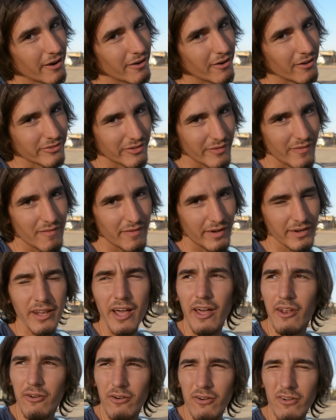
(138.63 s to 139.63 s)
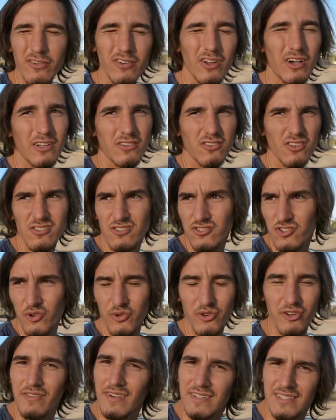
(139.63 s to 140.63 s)
Dort gehen wir wandern und da soll es
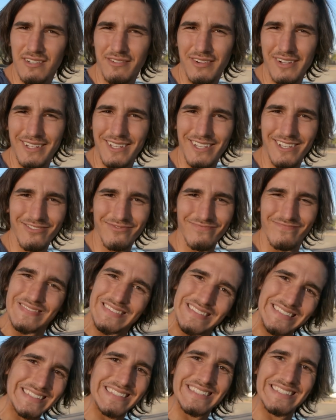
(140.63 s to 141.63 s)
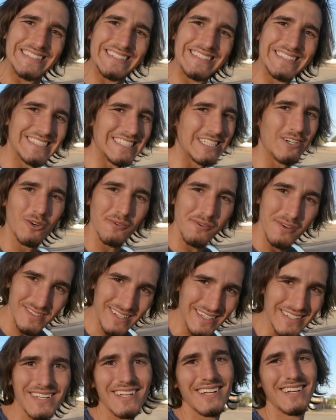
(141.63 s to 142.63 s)
schöne Wasserfälle geben. Die gucken wir uns
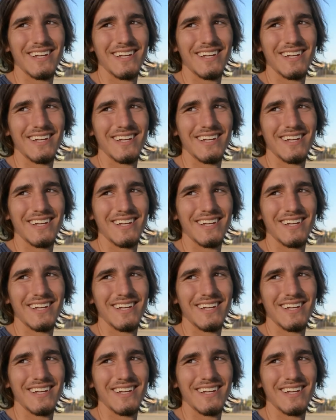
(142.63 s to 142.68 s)
an.